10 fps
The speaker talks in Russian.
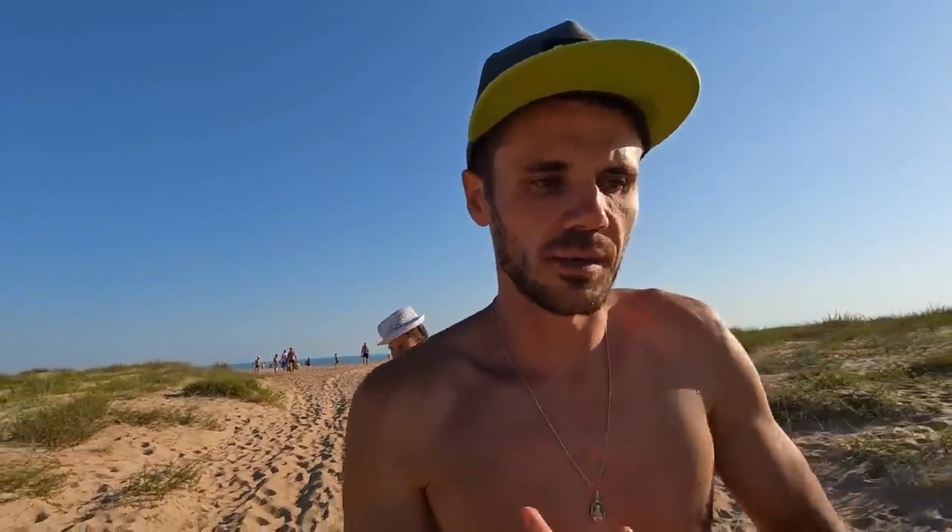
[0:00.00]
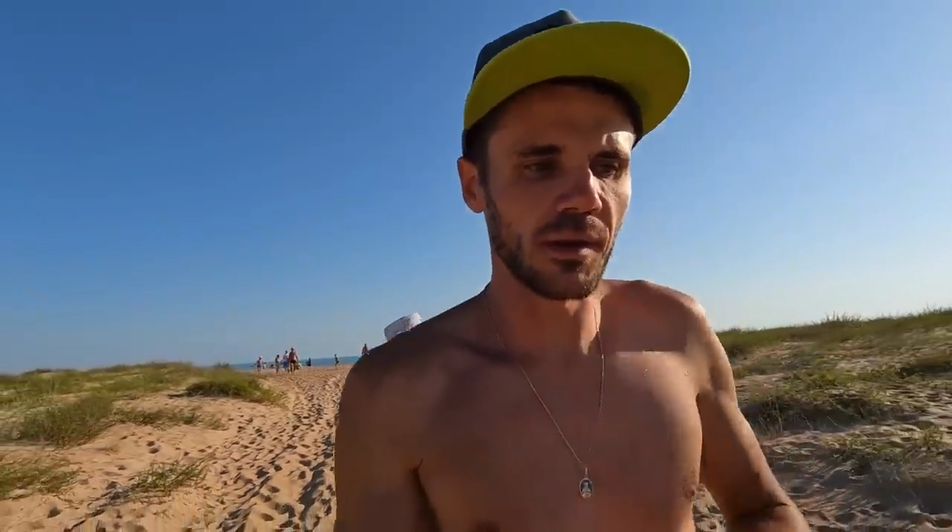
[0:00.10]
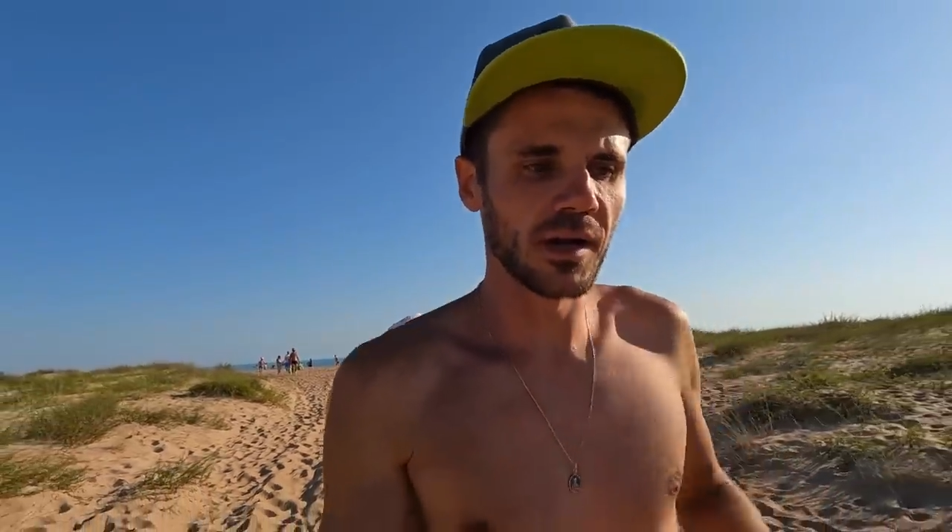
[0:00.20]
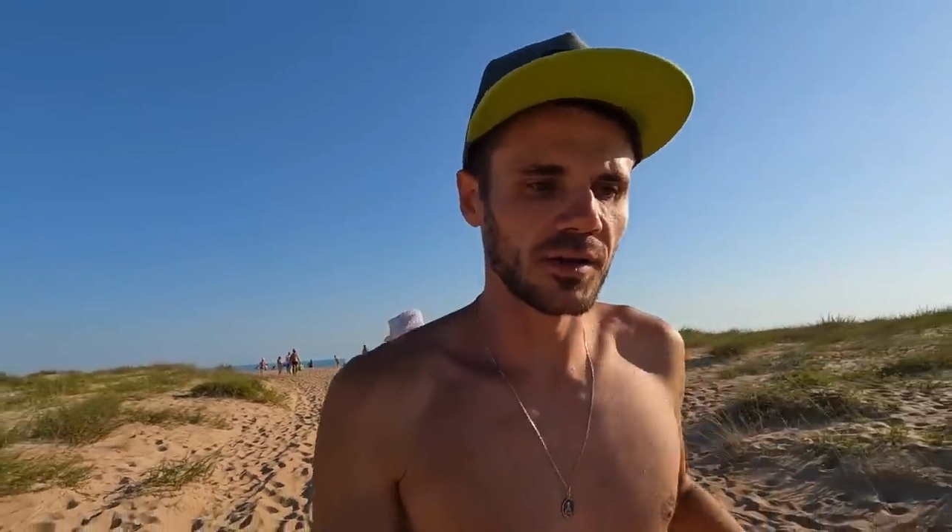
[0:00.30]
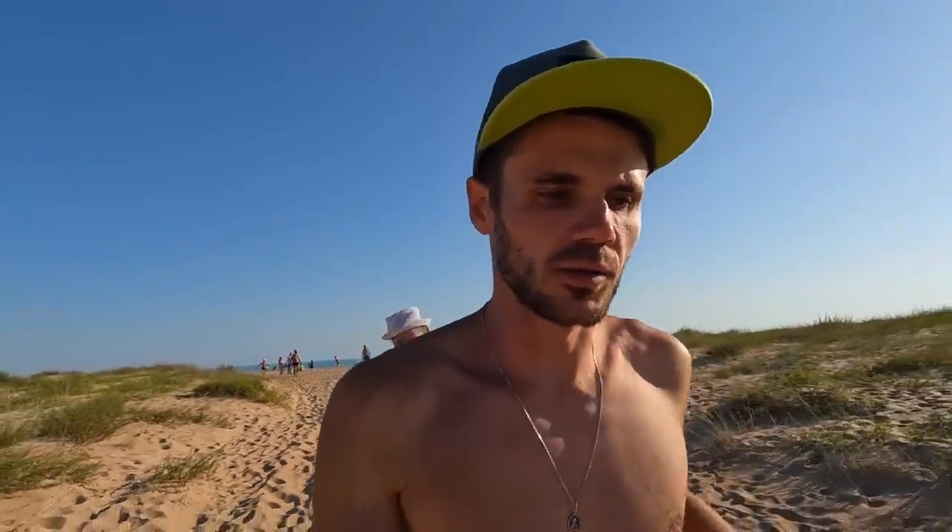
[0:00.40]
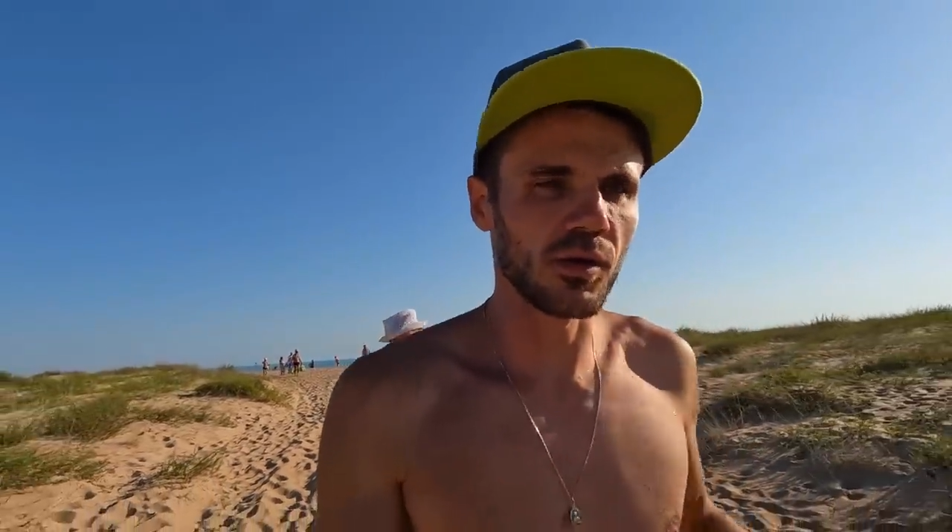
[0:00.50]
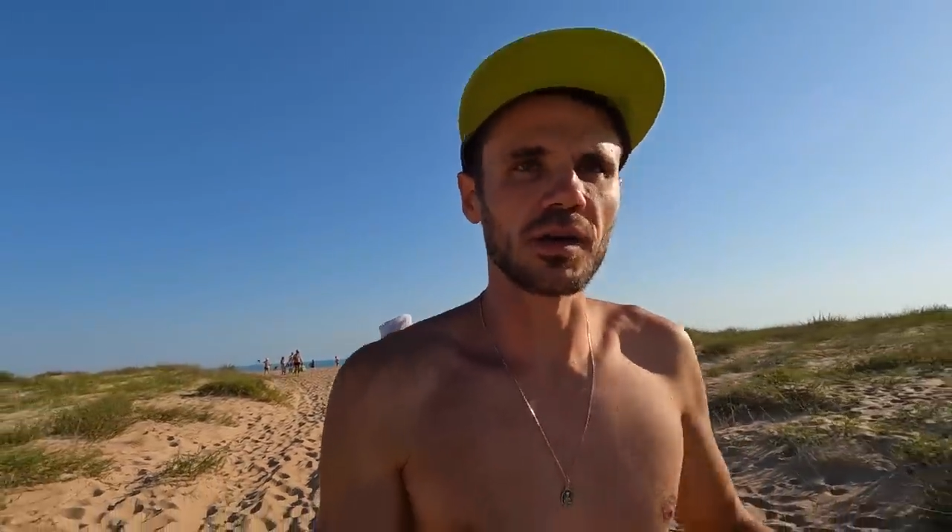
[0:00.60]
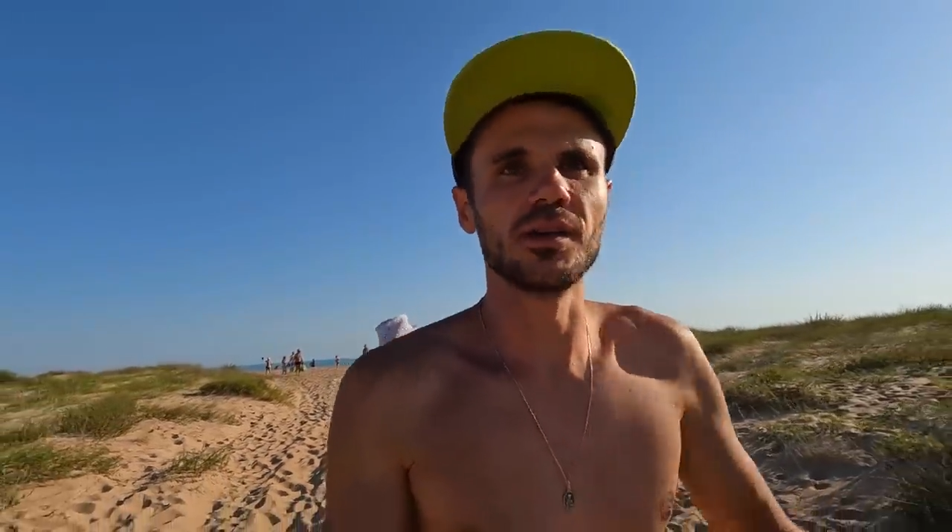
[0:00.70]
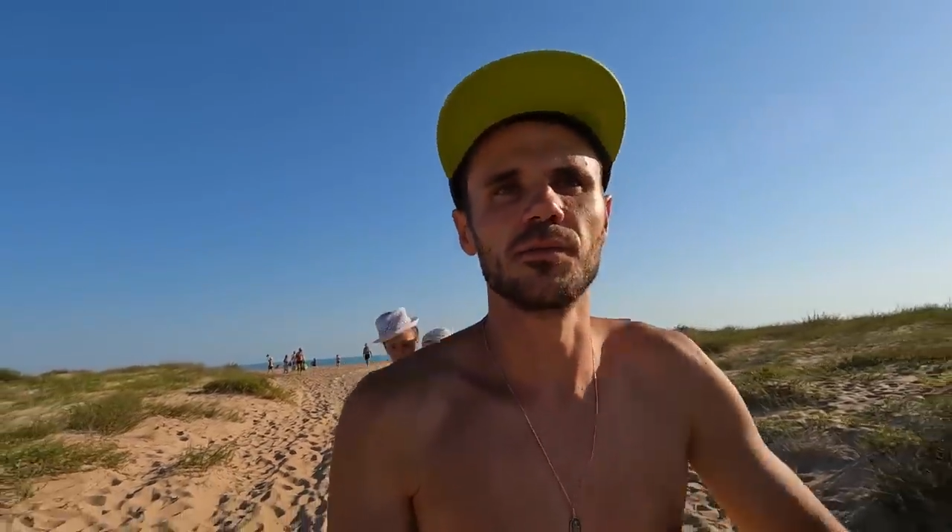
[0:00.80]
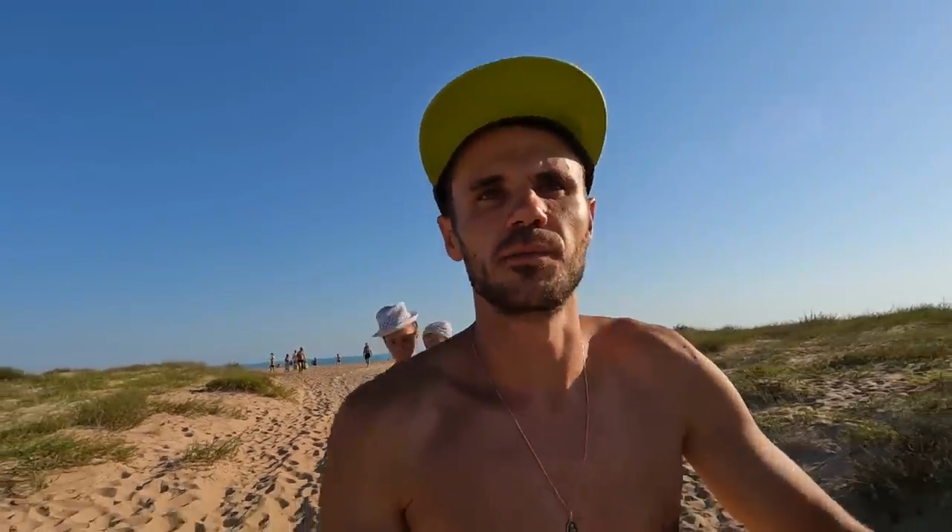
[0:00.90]
нормальный
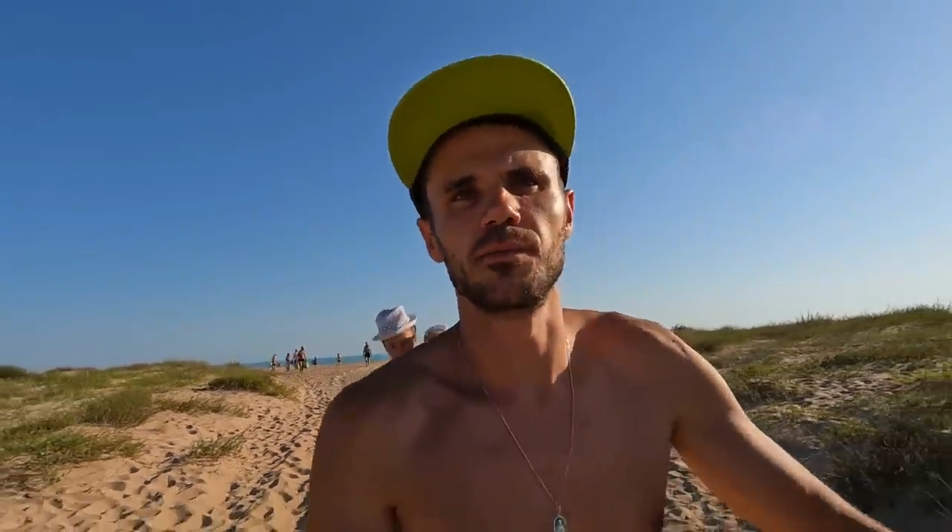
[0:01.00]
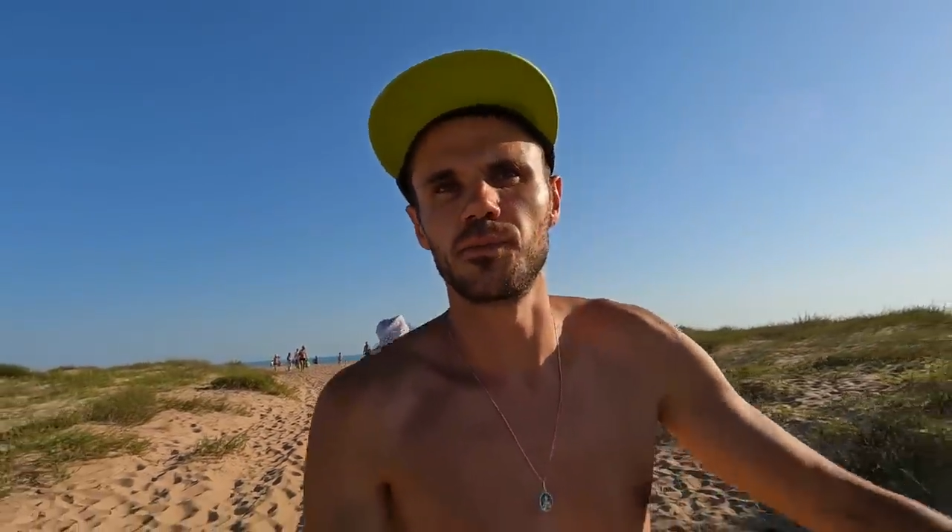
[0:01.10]
ток, они